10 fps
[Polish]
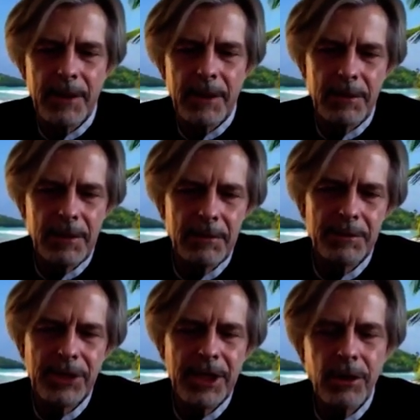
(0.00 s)
Y,
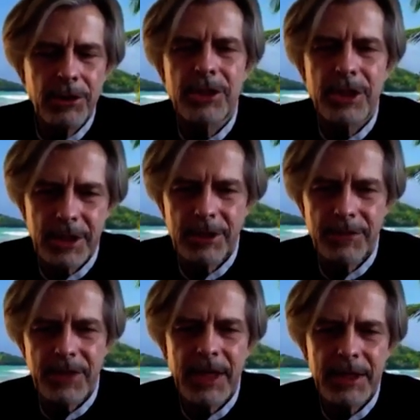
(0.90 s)
przenoście ten
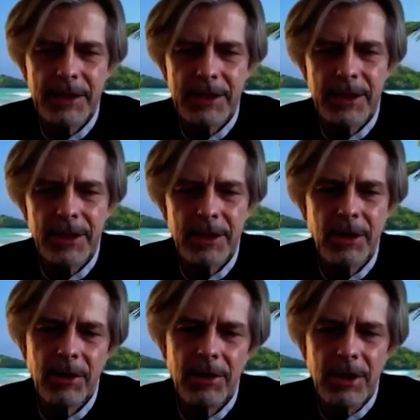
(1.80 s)
świat,
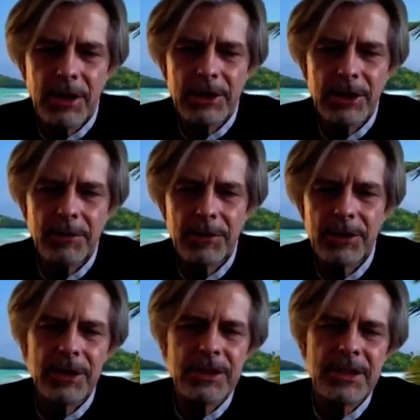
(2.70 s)
tylko nie
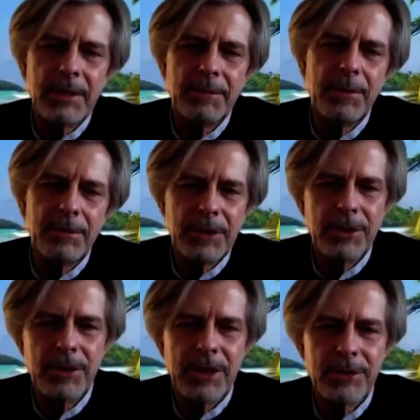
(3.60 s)
możecie zapomnieć
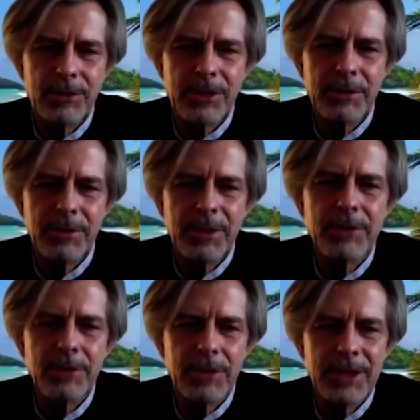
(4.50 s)
o naturze, bo
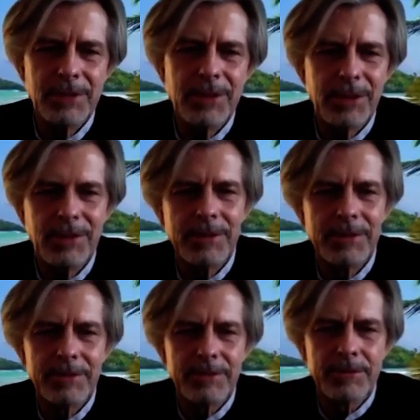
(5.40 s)
natury nie zmienimy.
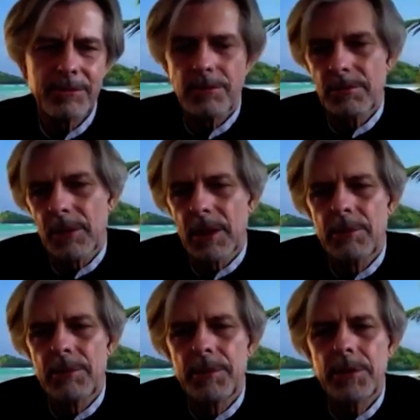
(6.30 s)

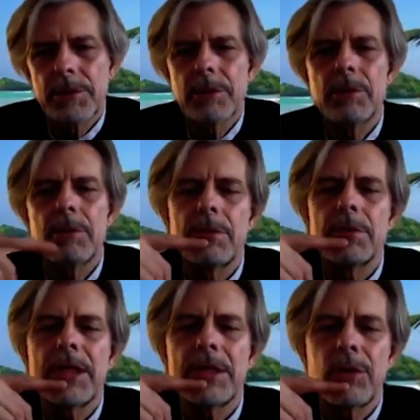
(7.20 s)
Po prostu
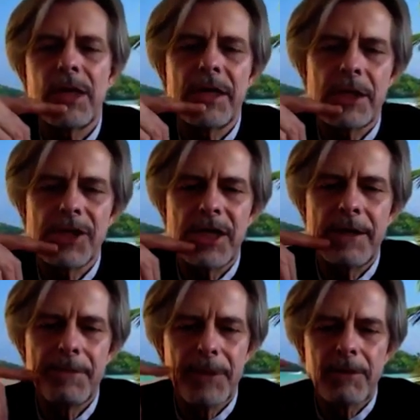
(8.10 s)
natura
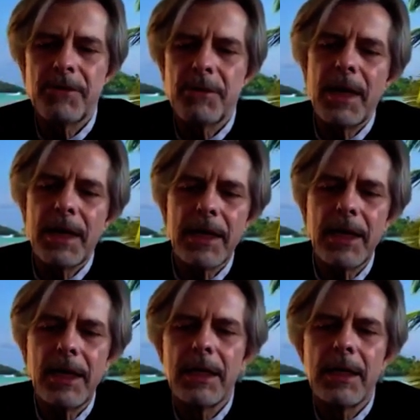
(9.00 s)
nasza
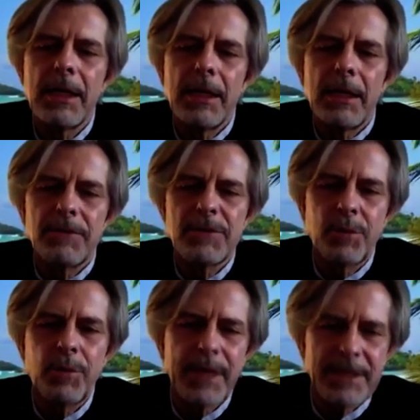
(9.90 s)
wymaga
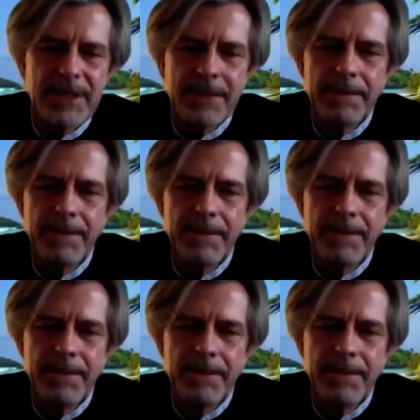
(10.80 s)
współpracy,